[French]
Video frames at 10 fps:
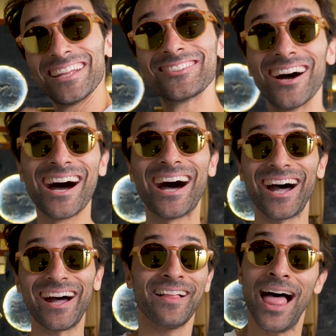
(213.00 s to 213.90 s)
à toi
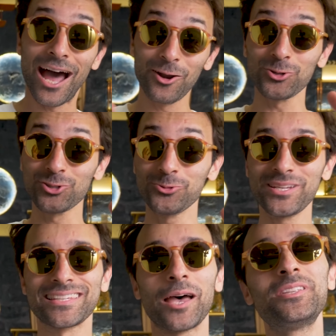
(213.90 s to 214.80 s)
Alors
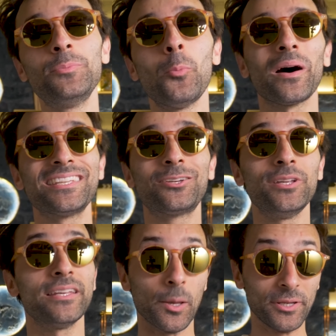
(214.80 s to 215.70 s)
aujourd'hui c'est un petit peu
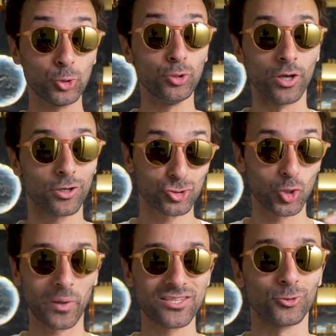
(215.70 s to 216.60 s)
particulier, d'habitude quand je
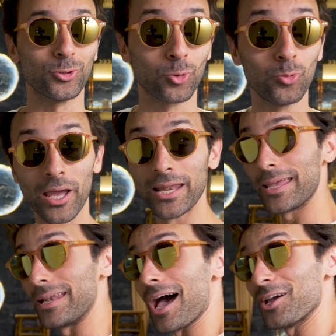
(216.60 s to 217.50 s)
te présente une roue, elle
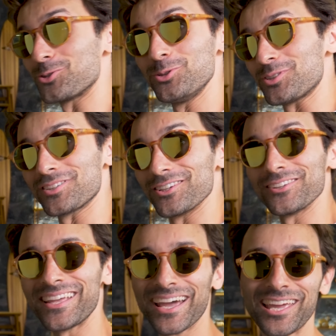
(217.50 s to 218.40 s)
est là juste
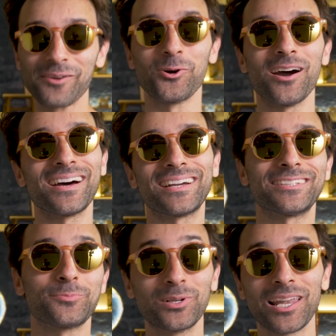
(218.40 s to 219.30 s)
euh, derrière moi,
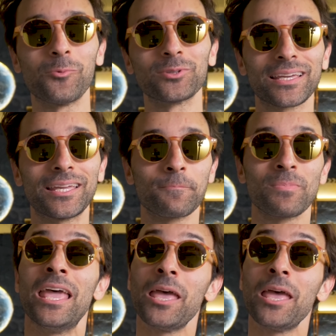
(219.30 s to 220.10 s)
je peux te la montrer.